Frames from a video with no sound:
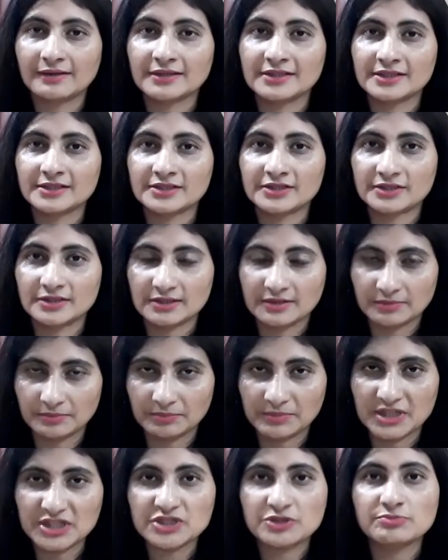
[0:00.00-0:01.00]
आ,
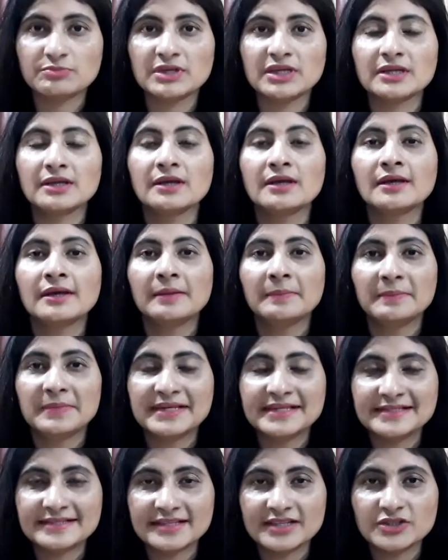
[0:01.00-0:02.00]
बीच में
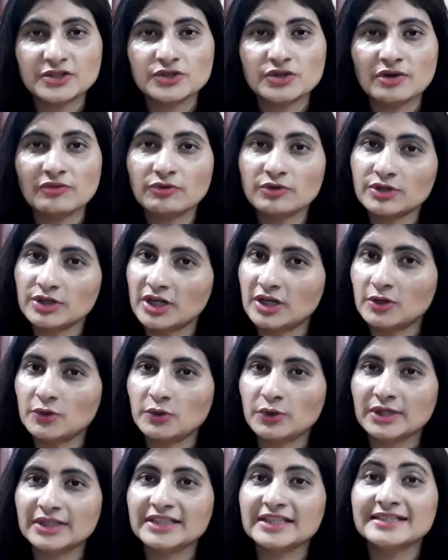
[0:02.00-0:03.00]
मेरी स्किन जो है वो डल
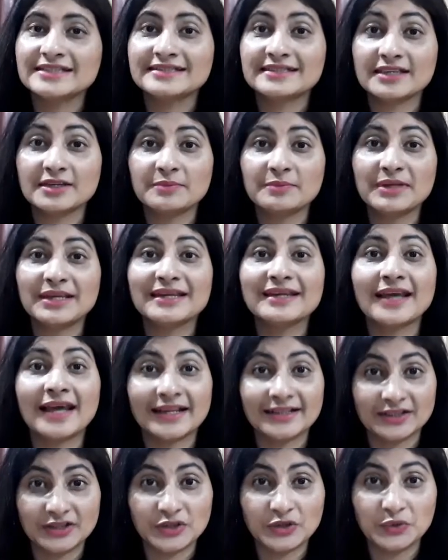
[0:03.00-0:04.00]
हो गई थी स्किन मेरी
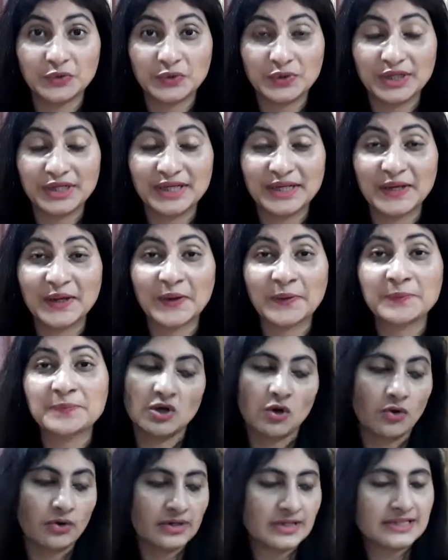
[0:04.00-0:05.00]
हेल्दी हो रही है
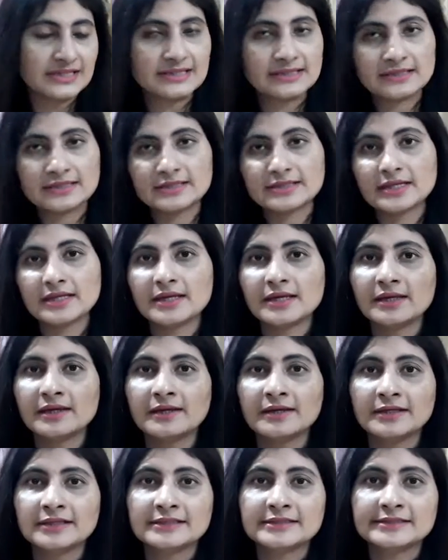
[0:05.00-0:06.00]
और इससे
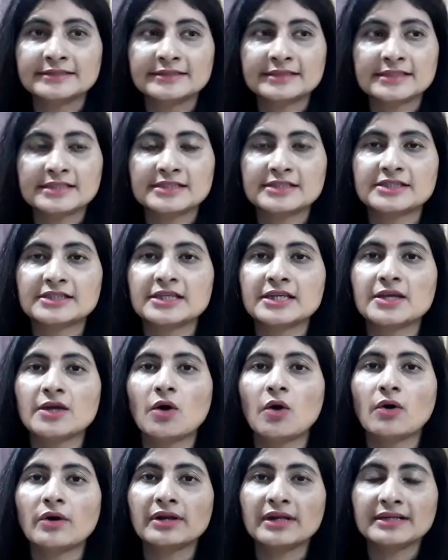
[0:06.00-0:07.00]
सस्ती
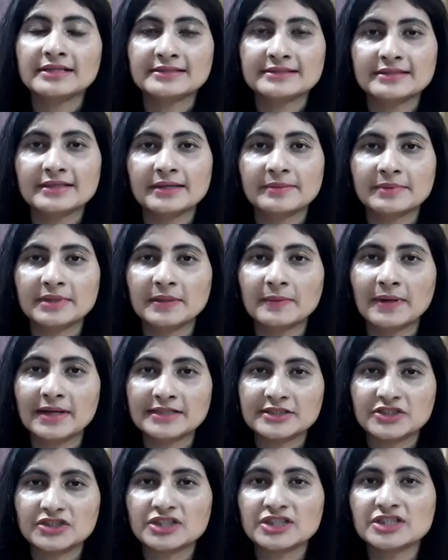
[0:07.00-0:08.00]
और इससे मतलब
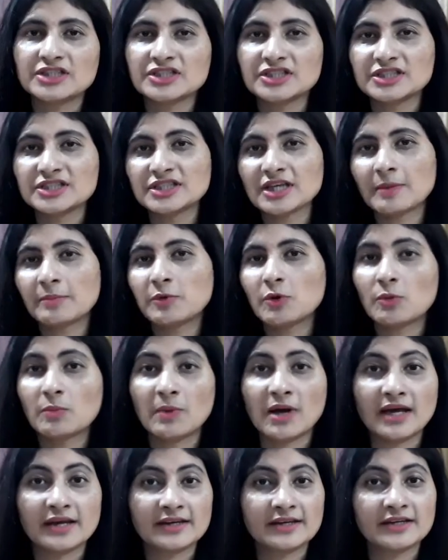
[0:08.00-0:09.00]
अच्छी चीज़ आपको
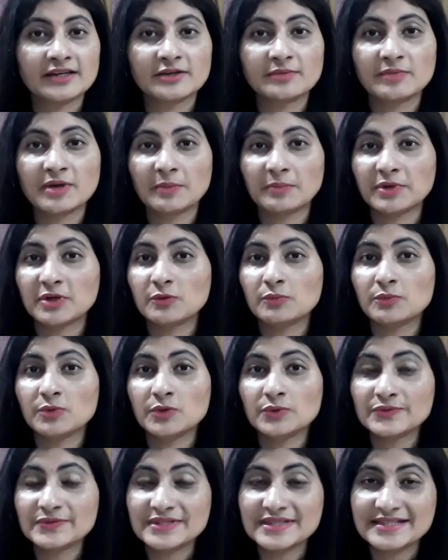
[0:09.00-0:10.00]
मार्केट में अपने
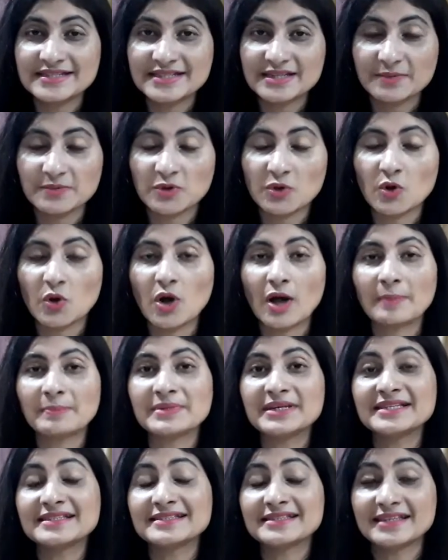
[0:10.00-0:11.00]
इम्यून सिस्टम को
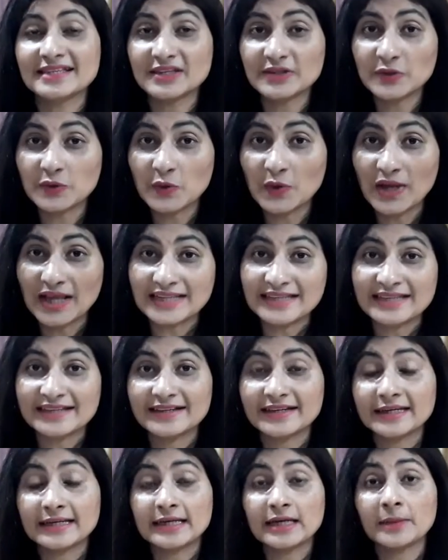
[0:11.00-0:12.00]
अपनी स्किन को हेल्दी
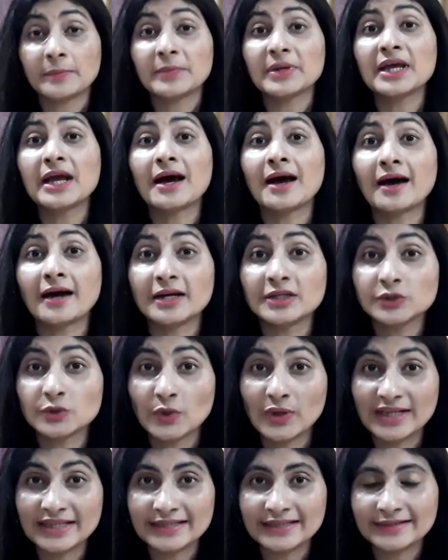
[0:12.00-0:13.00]
करने के लिए अपने हार्ट
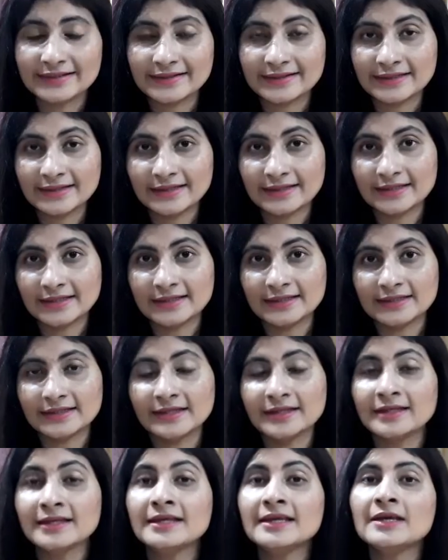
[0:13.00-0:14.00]
को हेल्दी करने के
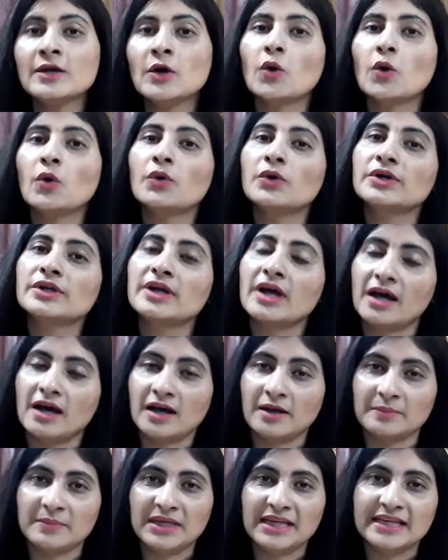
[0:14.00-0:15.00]
लिए और
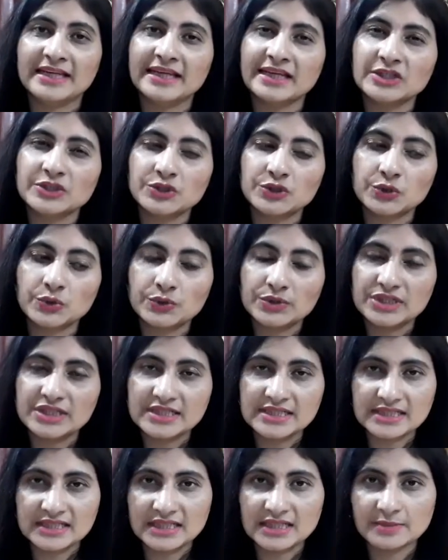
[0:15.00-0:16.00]
कहाँ मिलेगी
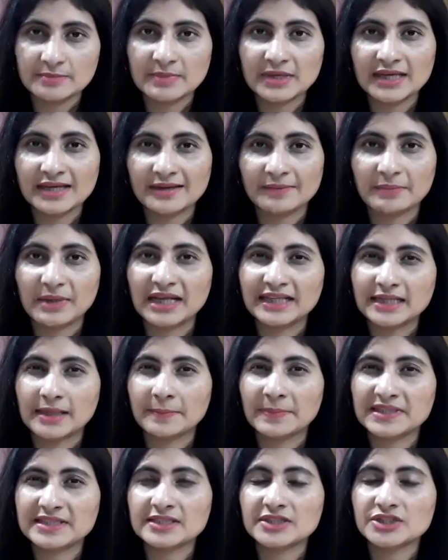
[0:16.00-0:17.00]
छोटी सी मैं बात
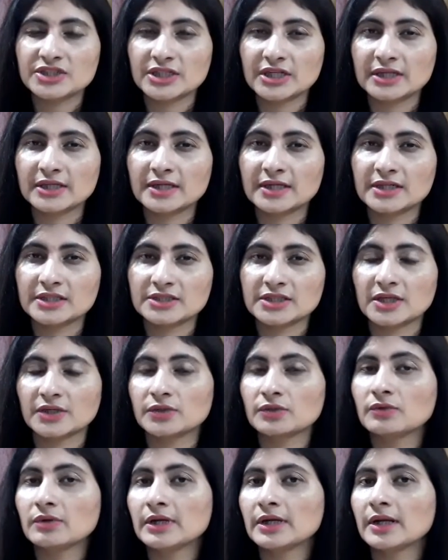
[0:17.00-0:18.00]
आपके साथ शेयर करना
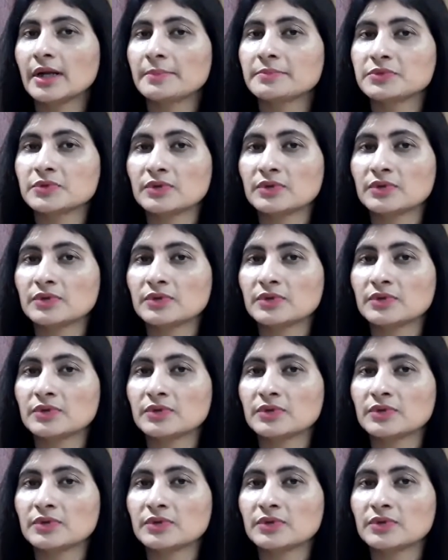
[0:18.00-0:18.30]
चाहती हूँ अगर आप